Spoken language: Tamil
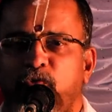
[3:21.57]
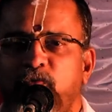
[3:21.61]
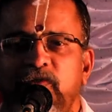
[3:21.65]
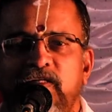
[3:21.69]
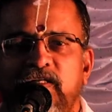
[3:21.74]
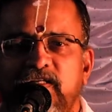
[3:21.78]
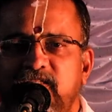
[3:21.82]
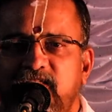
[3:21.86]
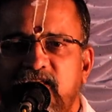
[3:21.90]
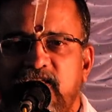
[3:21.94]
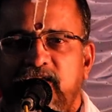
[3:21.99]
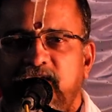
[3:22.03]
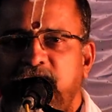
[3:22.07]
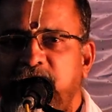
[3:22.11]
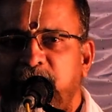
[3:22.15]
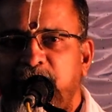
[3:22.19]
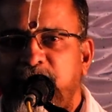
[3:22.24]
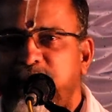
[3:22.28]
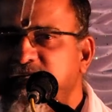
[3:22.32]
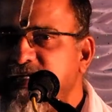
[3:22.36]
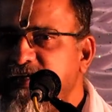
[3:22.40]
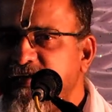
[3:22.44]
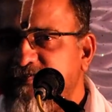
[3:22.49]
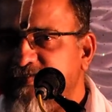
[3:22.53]
சொல்லி
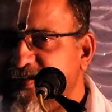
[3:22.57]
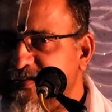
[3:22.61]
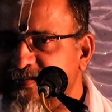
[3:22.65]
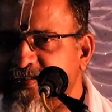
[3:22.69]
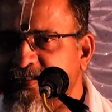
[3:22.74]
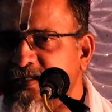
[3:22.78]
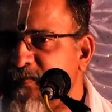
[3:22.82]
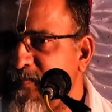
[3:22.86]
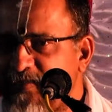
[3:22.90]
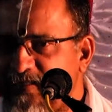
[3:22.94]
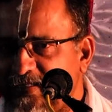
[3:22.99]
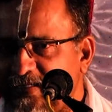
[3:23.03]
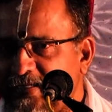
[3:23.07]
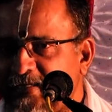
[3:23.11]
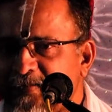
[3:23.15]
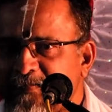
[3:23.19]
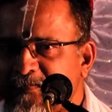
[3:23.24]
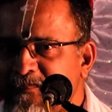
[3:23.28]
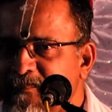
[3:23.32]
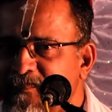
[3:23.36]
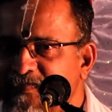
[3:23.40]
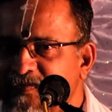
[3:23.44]
தெரியணும்னே அவசியம் இல்லை